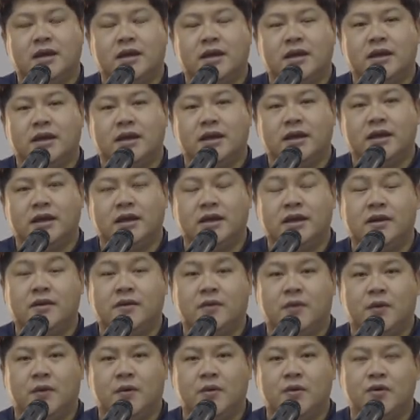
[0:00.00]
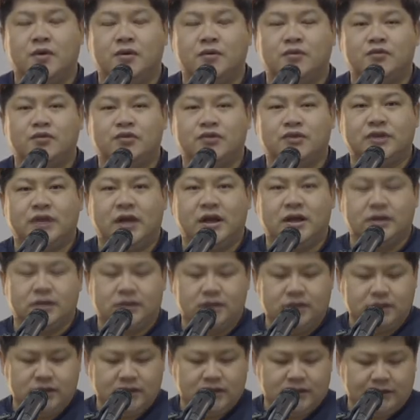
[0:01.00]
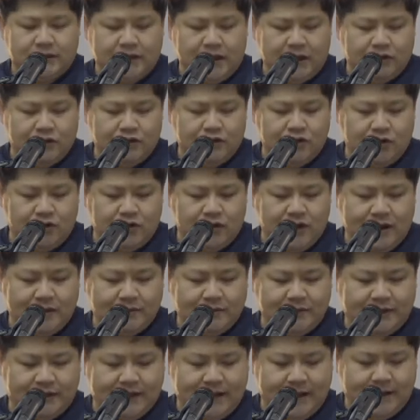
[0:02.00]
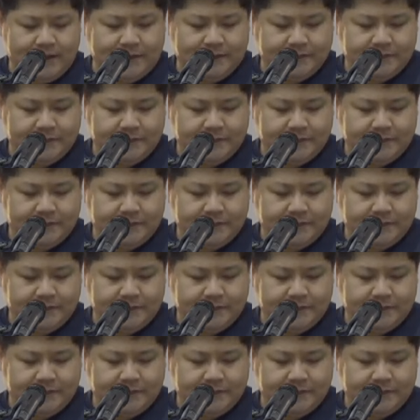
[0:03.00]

에, 읽고 묵상을 나누려고 합니다.